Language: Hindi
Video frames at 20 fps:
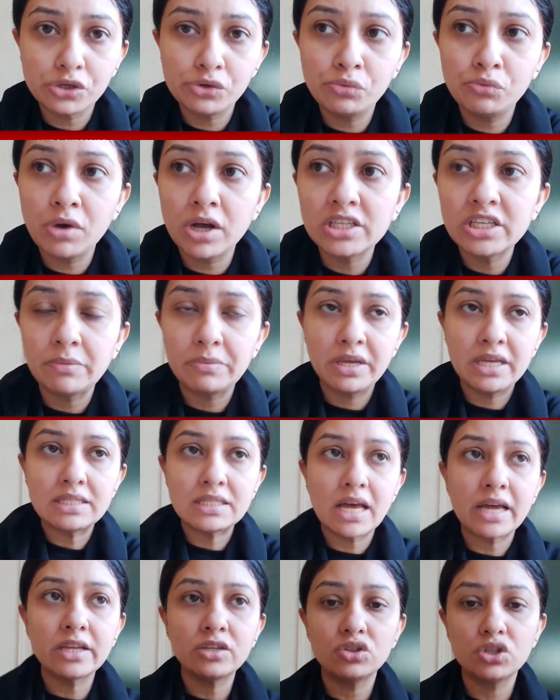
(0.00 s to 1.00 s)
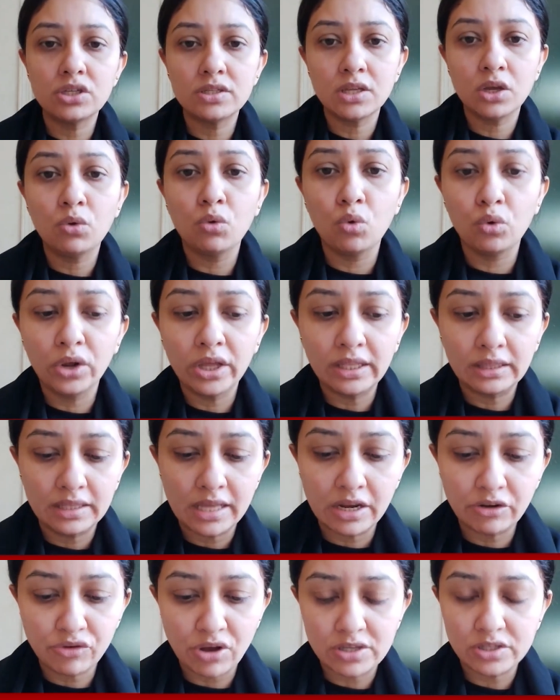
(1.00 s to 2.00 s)
हुआ जब ये सारी चीज़ें हो रही थी
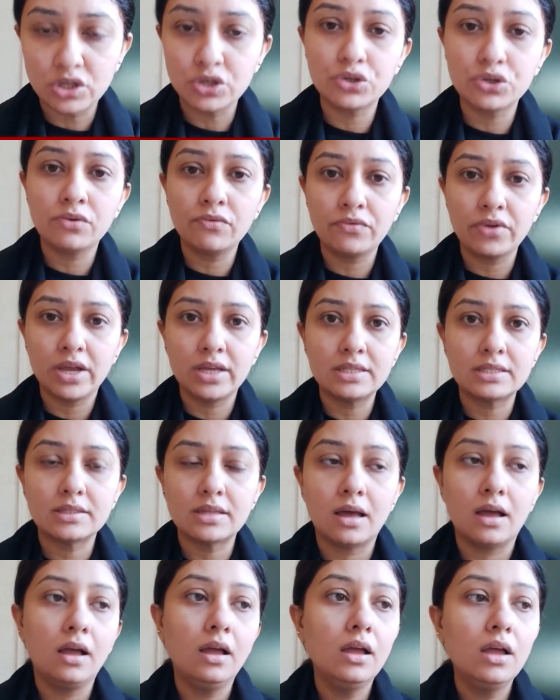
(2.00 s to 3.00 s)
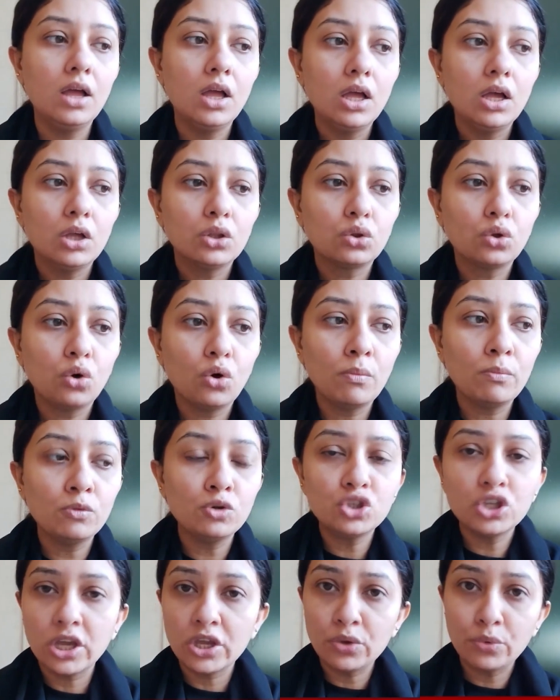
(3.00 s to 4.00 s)
ट्रांजिशन फेज़ था तो
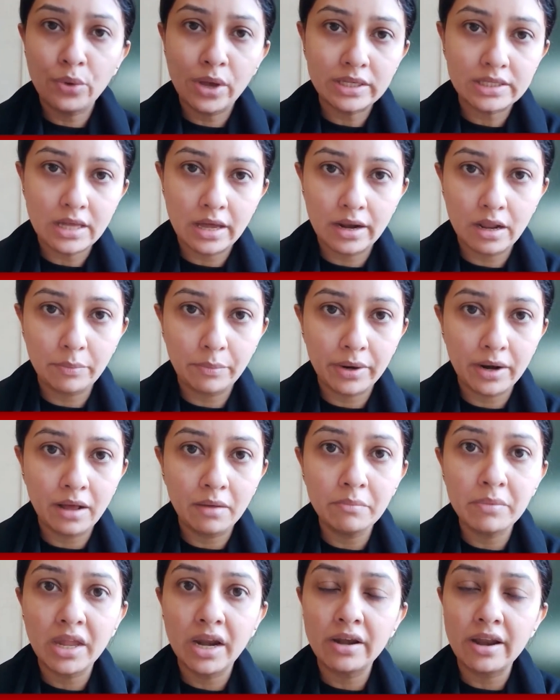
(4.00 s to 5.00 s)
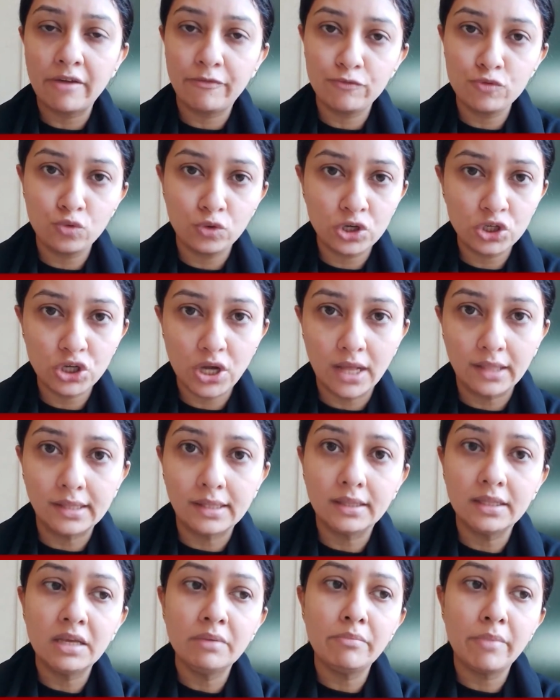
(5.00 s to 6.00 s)
मुझे यूएस आना पड़ा मेरे नेफ्यू की शादी
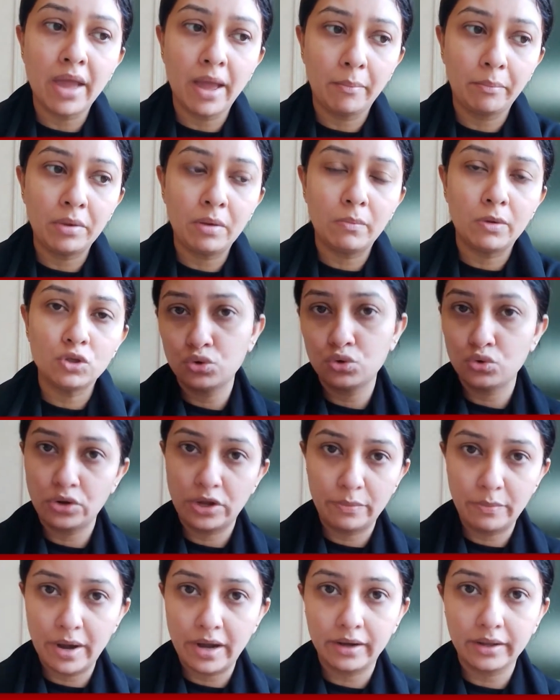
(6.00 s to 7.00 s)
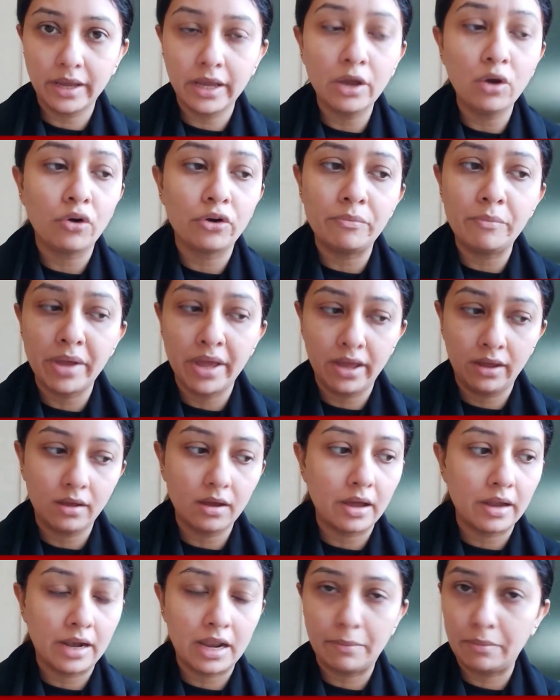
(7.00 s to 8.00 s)
थी मैं अपने बच्चों के बैठ गई और मैं
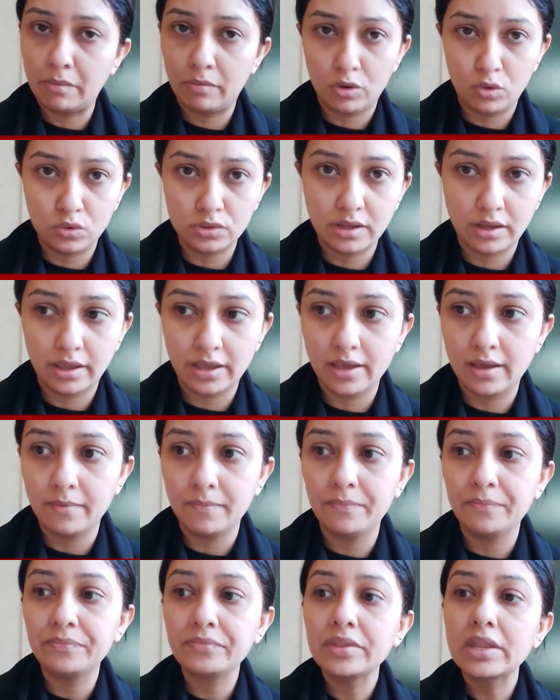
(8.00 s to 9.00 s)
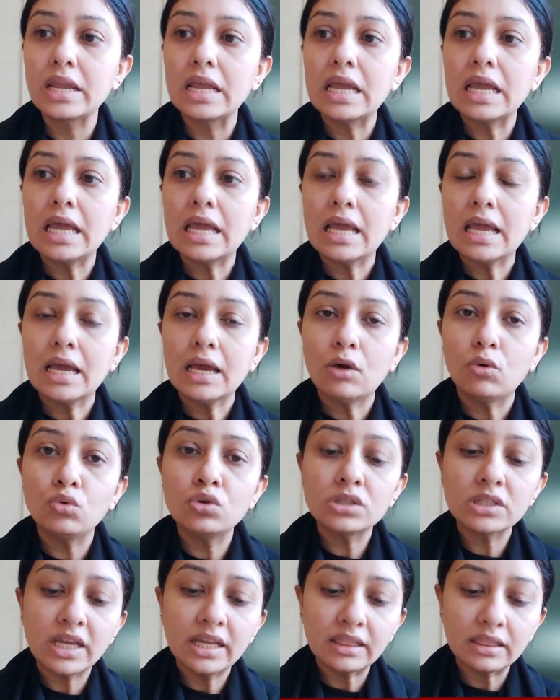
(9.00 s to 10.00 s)
अल्लाह पे भरोसा किया
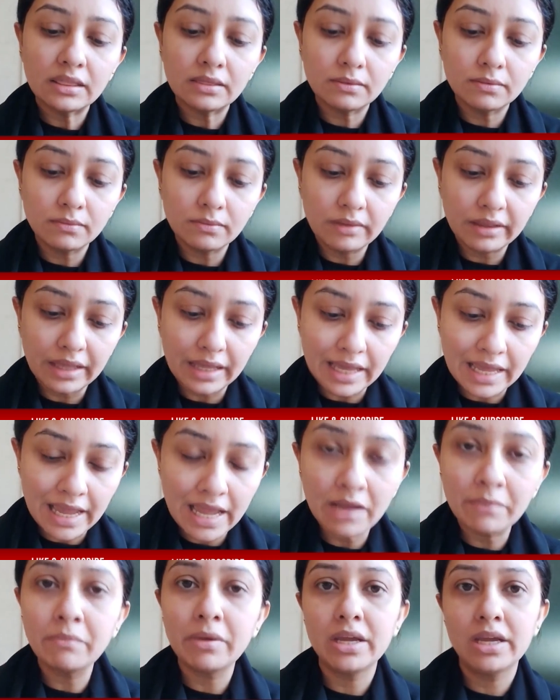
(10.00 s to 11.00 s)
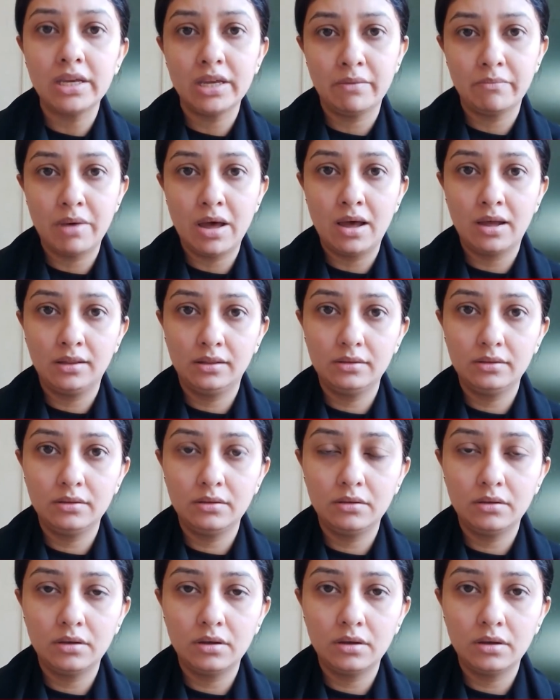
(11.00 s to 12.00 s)
उसके एक महीने बाद
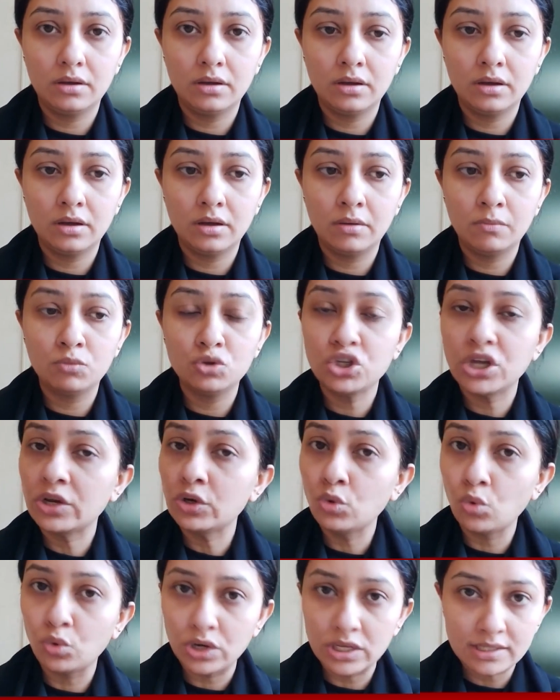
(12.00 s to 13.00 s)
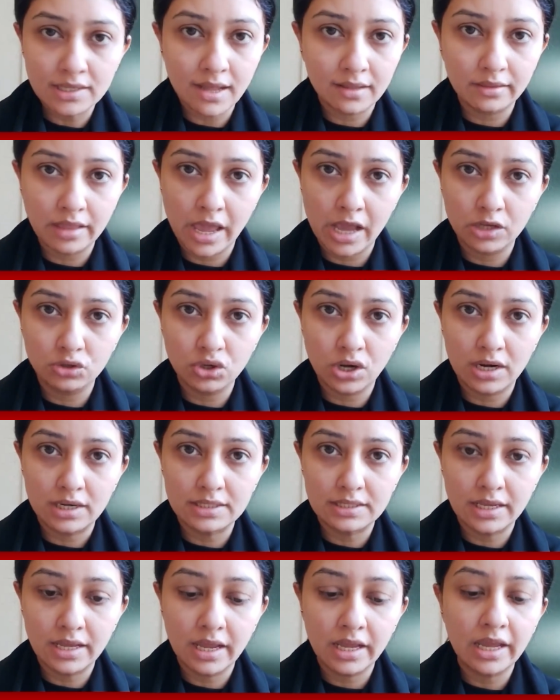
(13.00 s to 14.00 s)
आ, मुझे एक नोटिस आता है एच
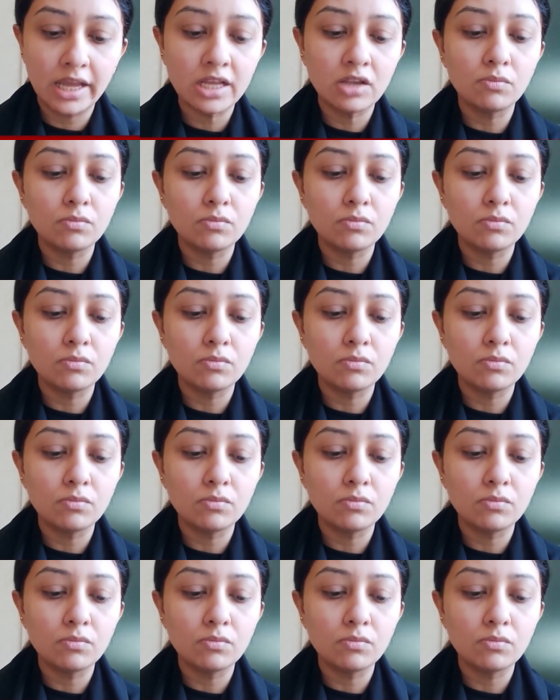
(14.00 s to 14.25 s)
से कि